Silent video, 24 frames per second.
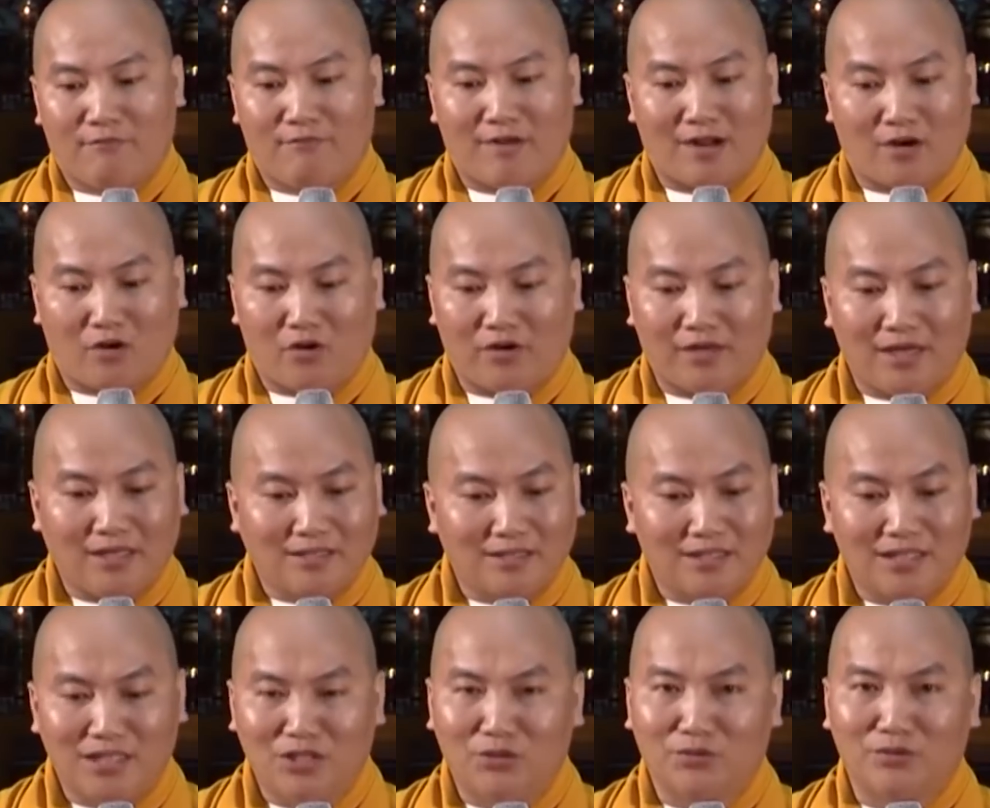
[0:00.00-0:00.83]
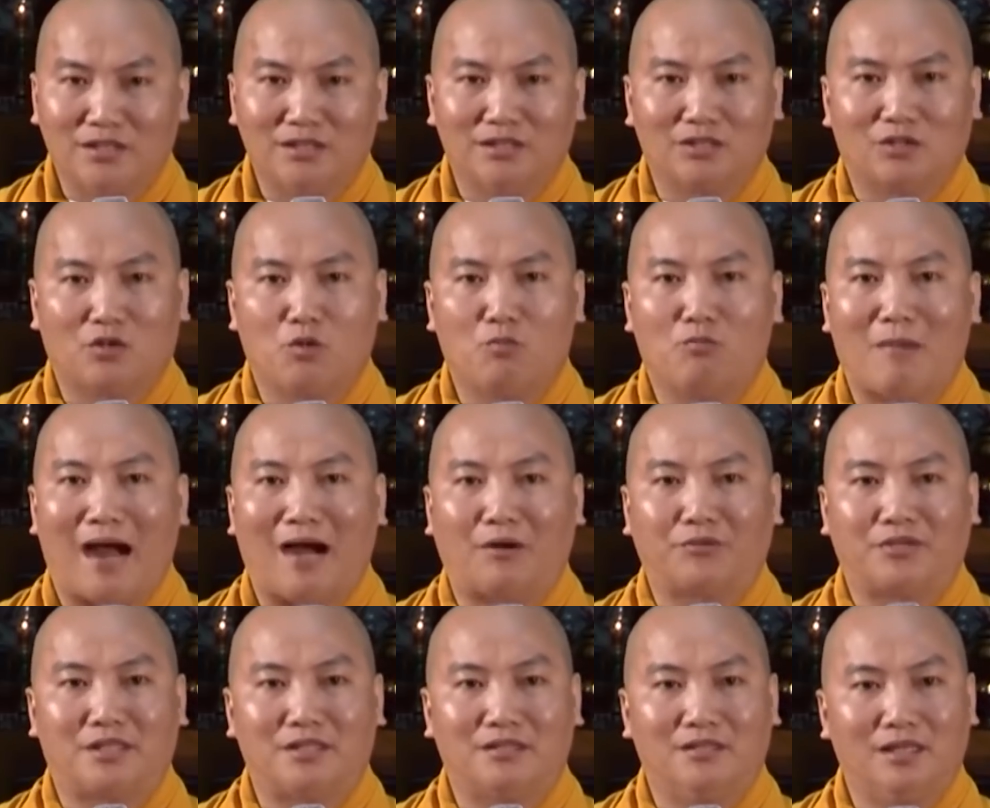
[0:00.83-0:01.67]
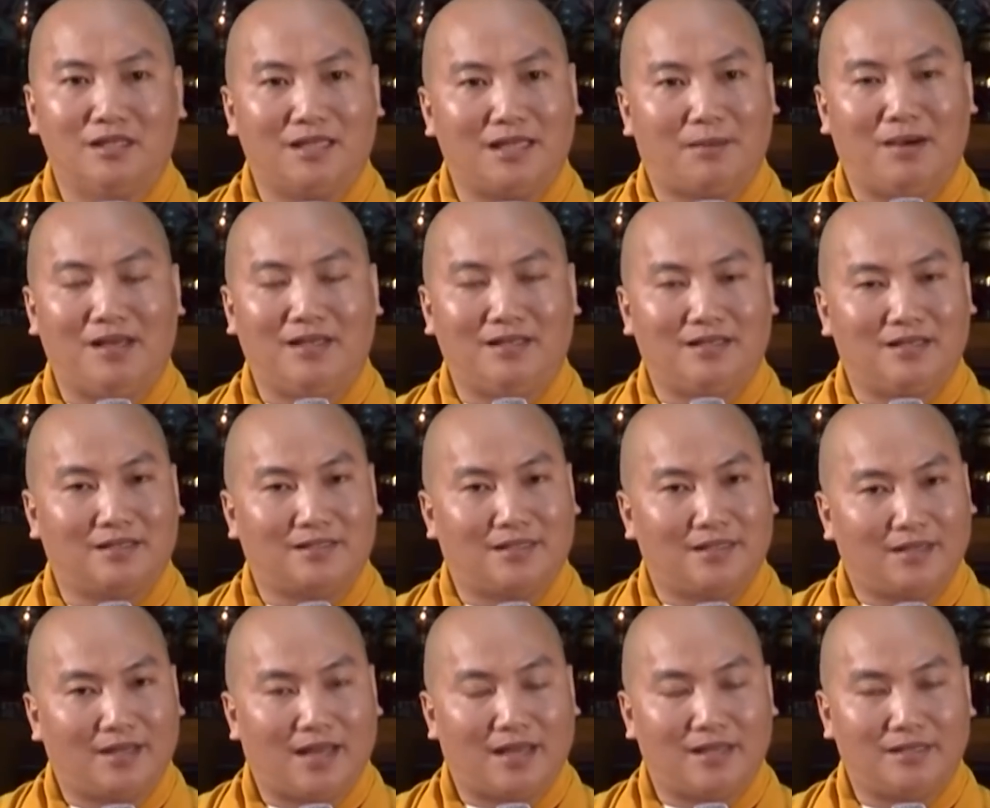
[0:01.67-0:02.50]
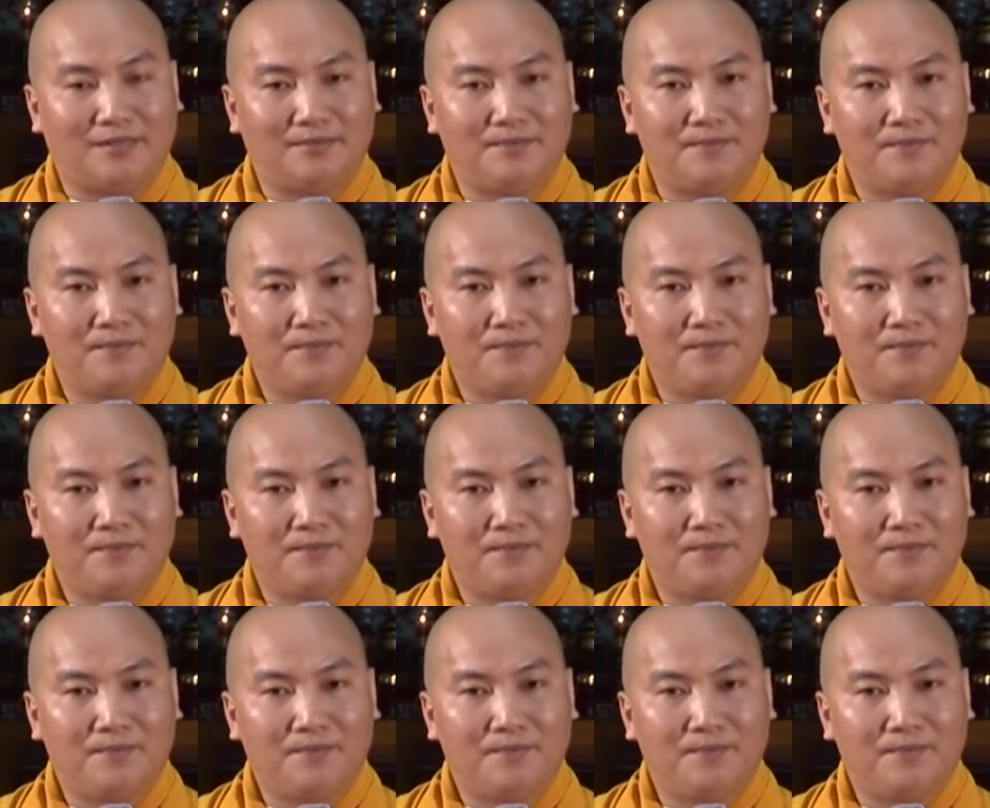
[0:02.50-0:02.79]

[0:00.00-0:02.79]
và có rất nhiều người cũng bào chữa và bênh vực chuyện này.